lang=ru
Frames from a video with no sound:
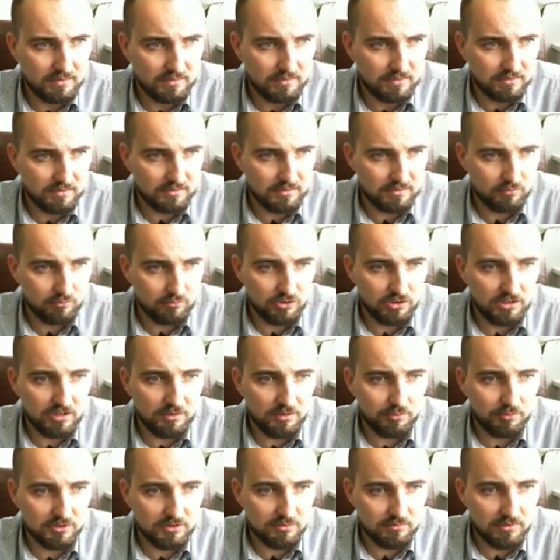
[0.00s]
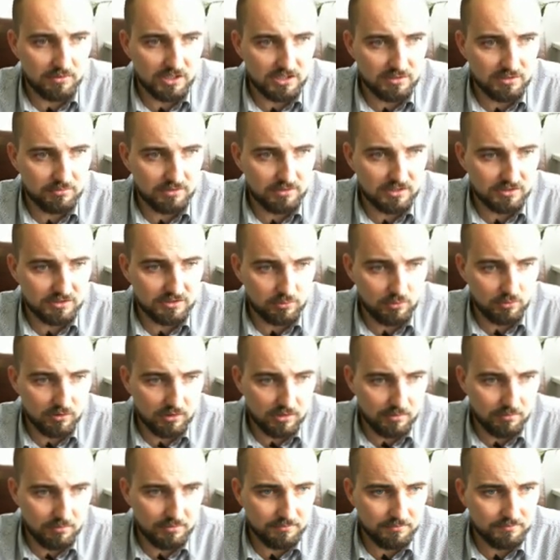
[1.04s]
с уже, допустим, нашими
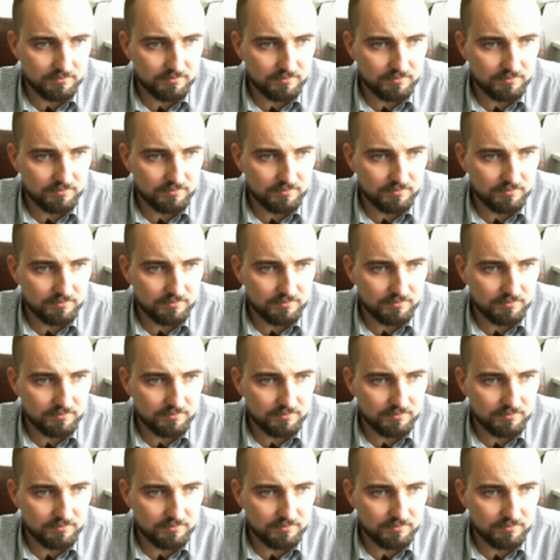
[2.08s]
настройками